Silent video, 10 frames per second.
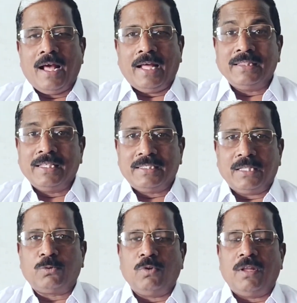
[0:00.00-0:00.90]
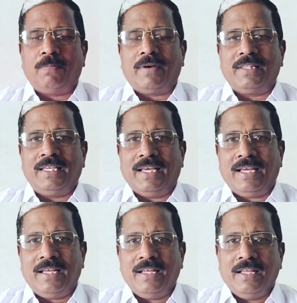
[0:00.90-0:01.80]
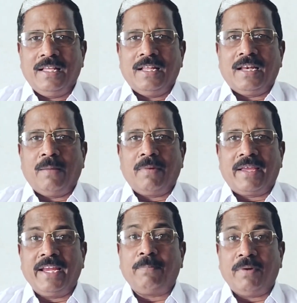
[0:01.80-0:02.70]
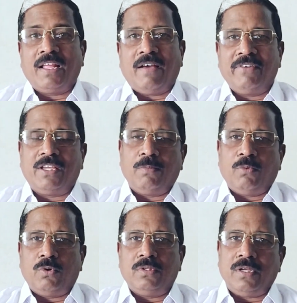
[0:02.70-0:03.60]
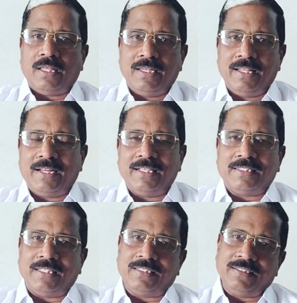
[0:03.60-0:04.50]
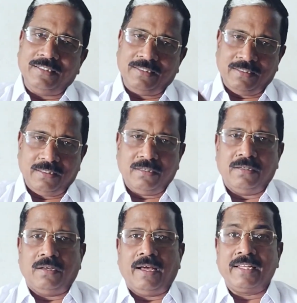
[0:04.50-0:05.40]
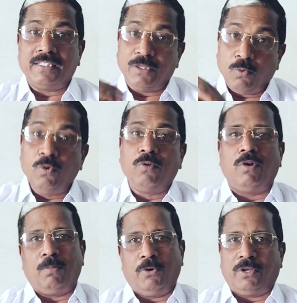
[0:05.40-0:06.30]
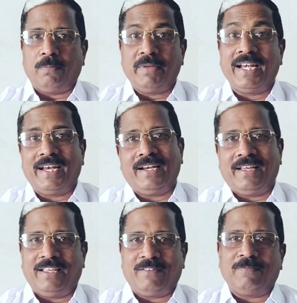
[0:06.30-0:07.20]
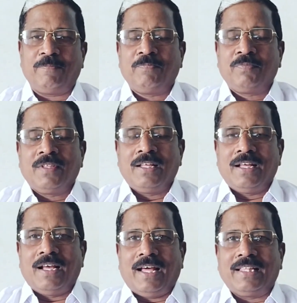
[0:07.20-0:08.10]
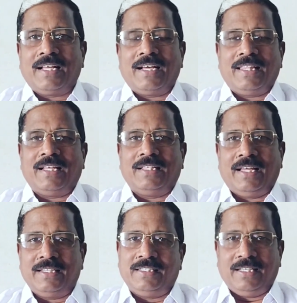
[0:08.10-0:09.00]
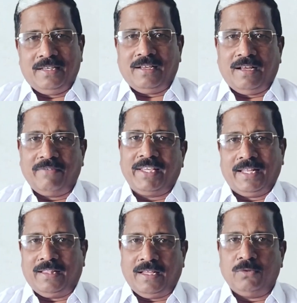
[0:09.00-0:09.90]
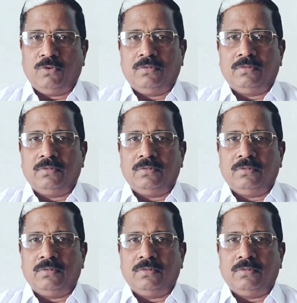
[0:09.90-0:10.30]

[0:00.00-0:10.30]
அந்த சத்துள்ள பகுதியை நம்ம ஹீட் பண்ணி அவிக்கும் போது அதில் இருக்க சத்து அரிசி உள்ளுக்குள்ளே போய்க்கும் பெனிட்ரேட் ஆகிக்கும் அதுக்காக தான் அந்த அரிசியை அவிக்கிறது அது ஒரு